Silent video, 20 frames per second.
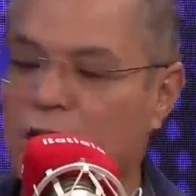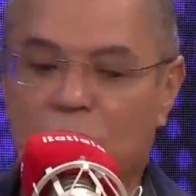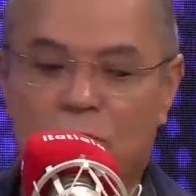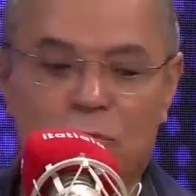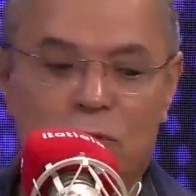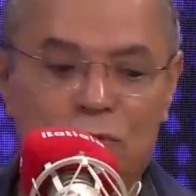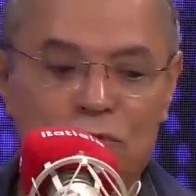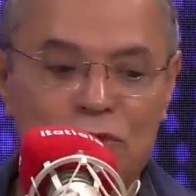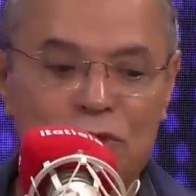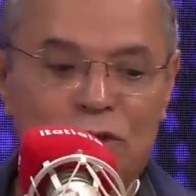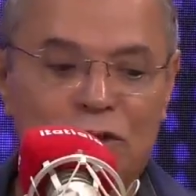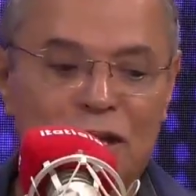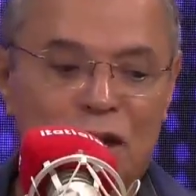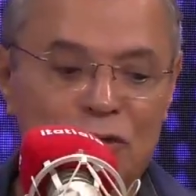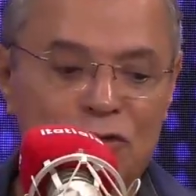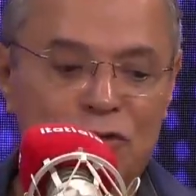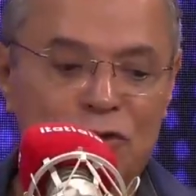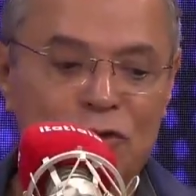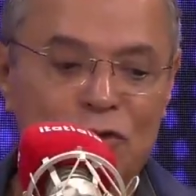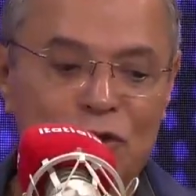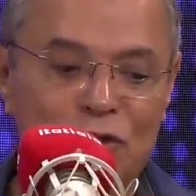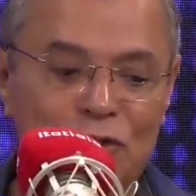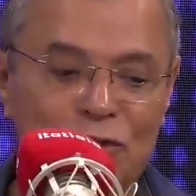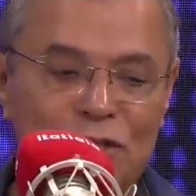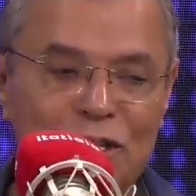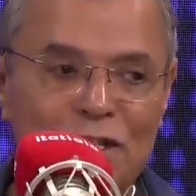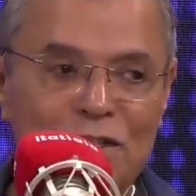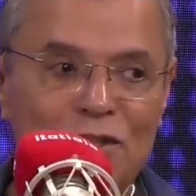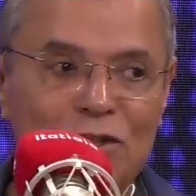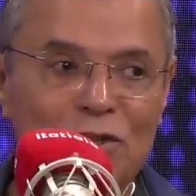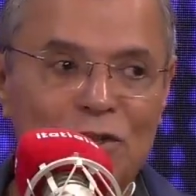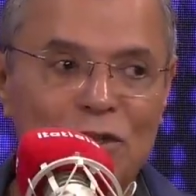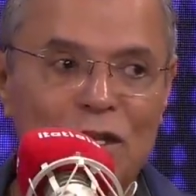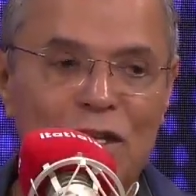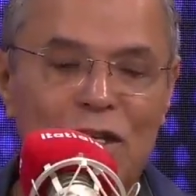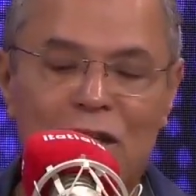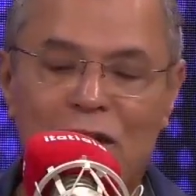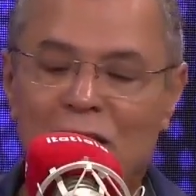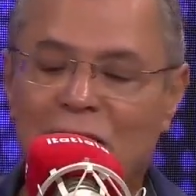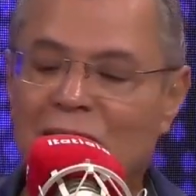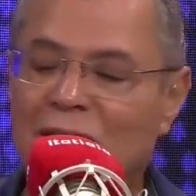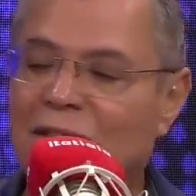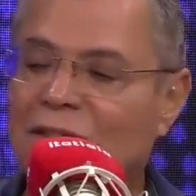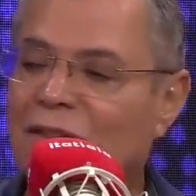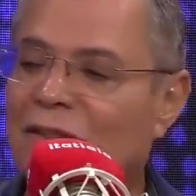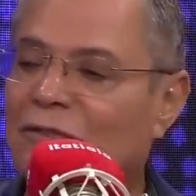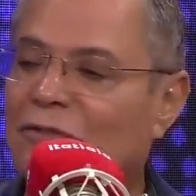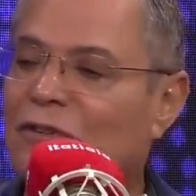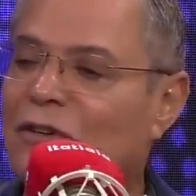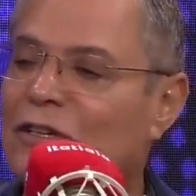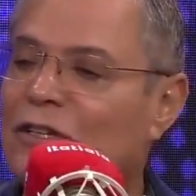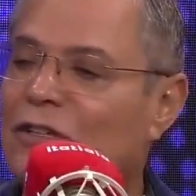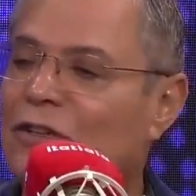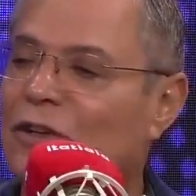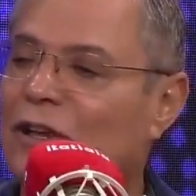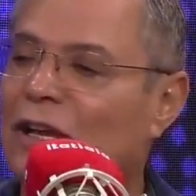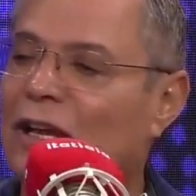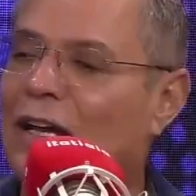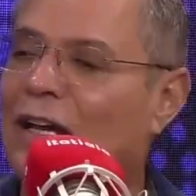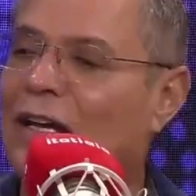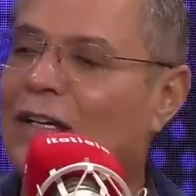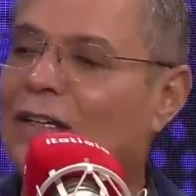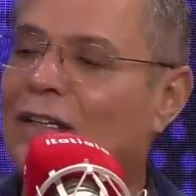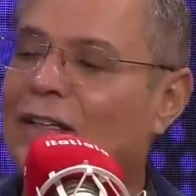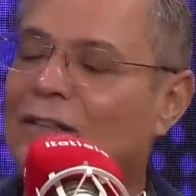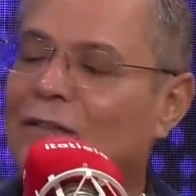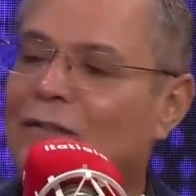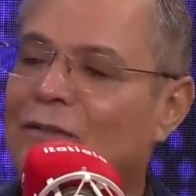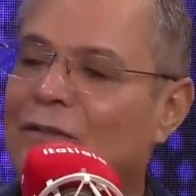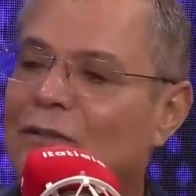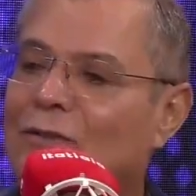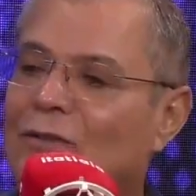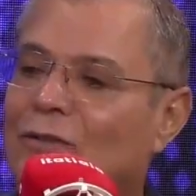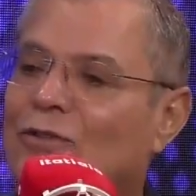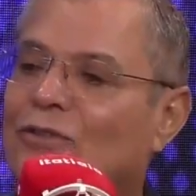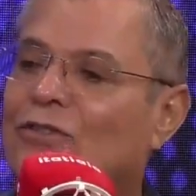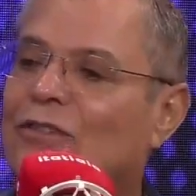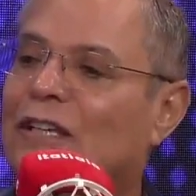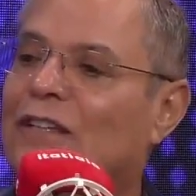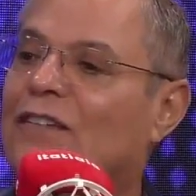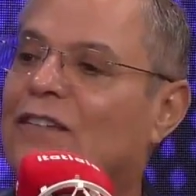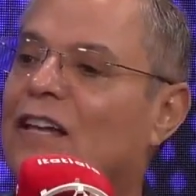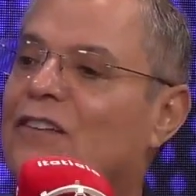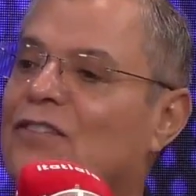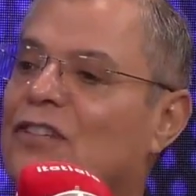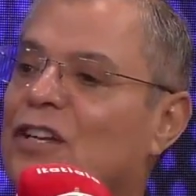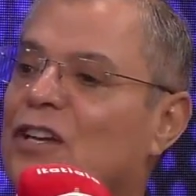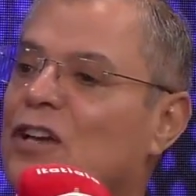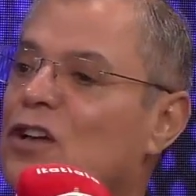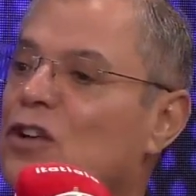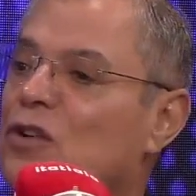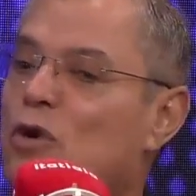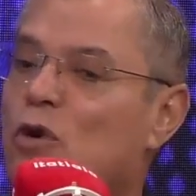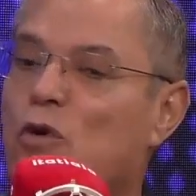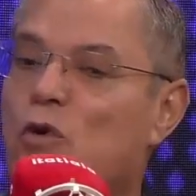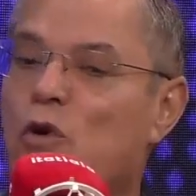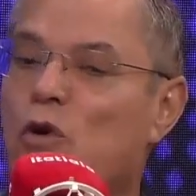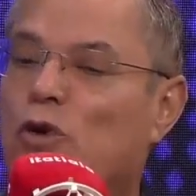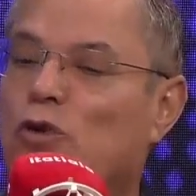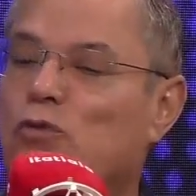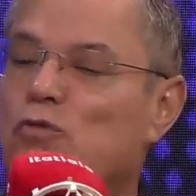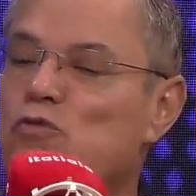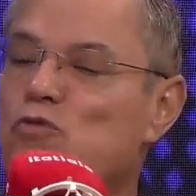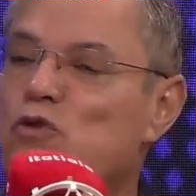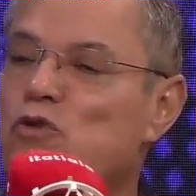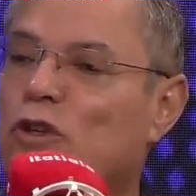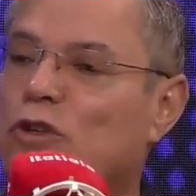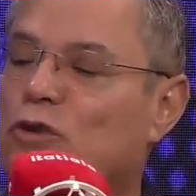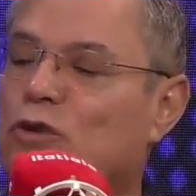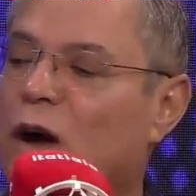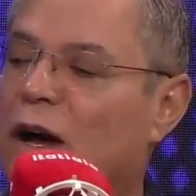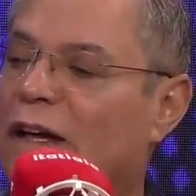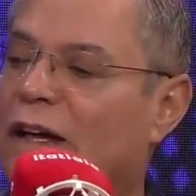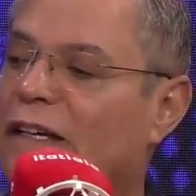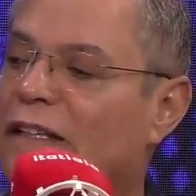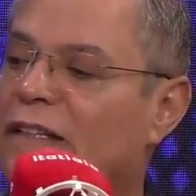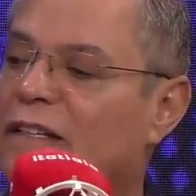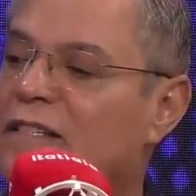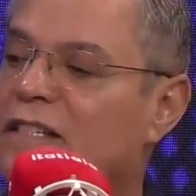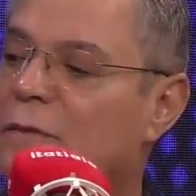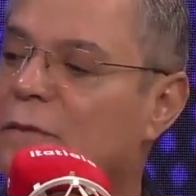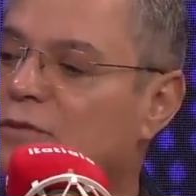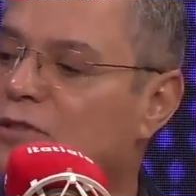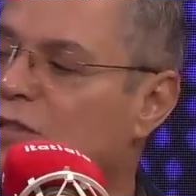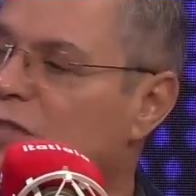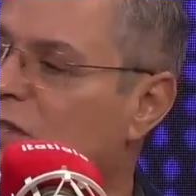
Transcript: O Bolsonaro, eu selecionei. Eu vou ignorar outros detalhes. Concordo muito com a Rita, e sempre